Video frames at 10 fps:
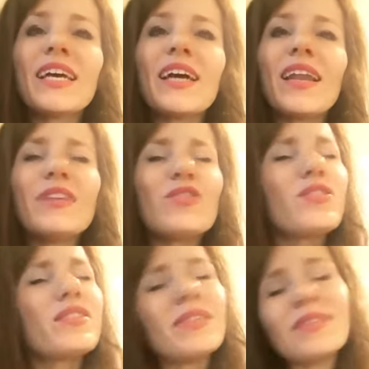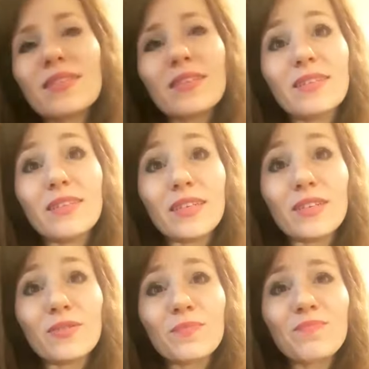la giustizia di
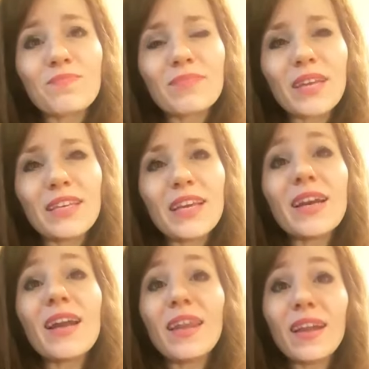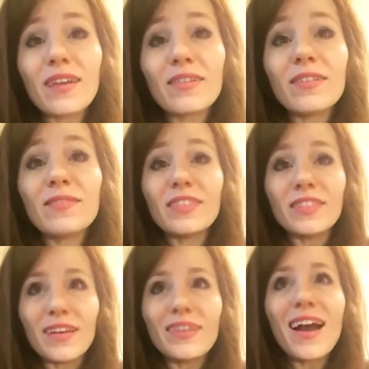Dio, Yei Alel,
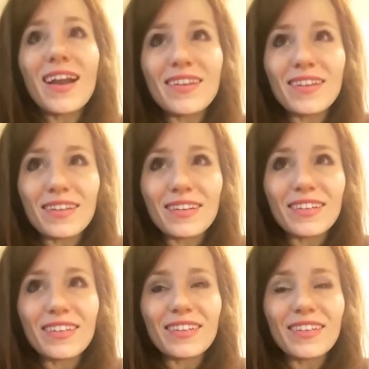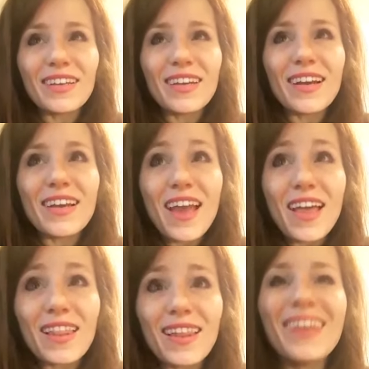Yei
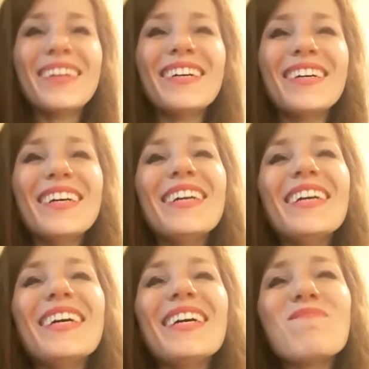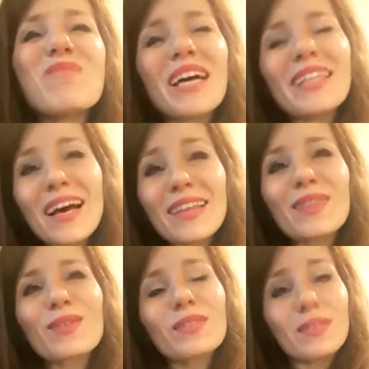Aiel mi
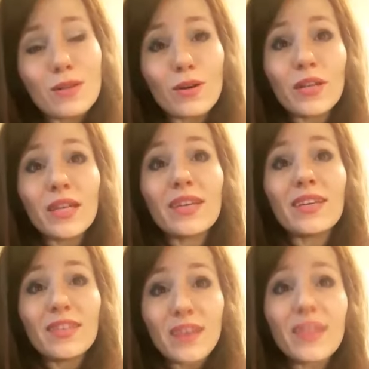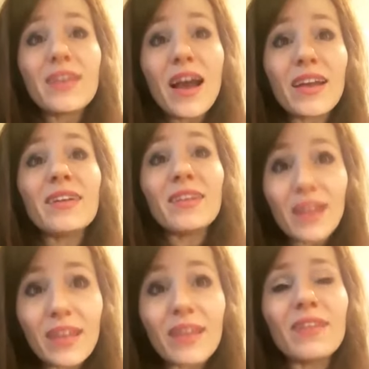adatto, Signore, y ella y
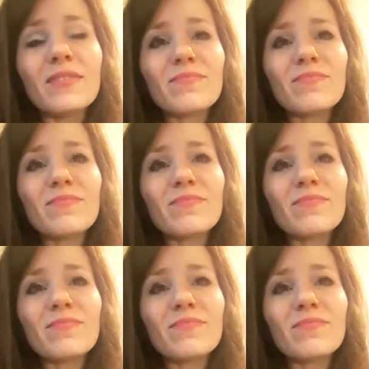él.